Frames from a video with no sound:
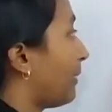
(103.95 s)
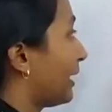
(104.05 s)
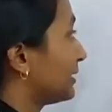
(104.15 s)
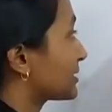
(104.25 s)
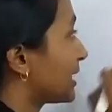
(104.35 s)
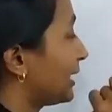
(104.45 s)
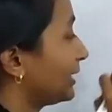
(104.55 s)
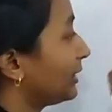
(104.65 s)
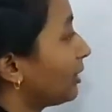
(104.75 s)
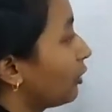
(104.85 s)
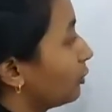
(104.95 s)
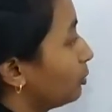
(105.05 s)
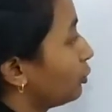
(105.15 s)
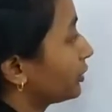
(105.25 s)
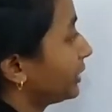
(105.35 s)
माइनस डालेंगे और
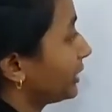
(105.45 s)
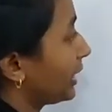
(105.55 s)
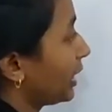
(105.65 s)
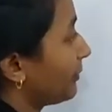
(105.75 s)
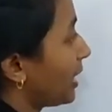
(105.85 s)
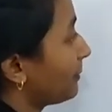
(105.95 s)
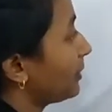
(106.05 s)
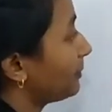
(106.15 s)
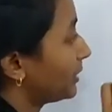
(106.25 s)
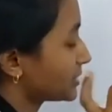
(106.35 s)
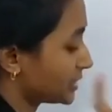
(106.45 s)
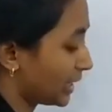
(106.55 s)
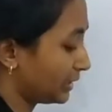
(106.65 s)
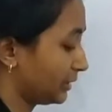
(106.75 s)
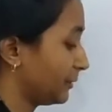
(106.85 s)
मोर देन रहेगा वहाँ पे प्लस
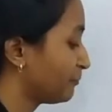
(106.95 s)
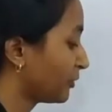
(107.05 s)
डालेंगे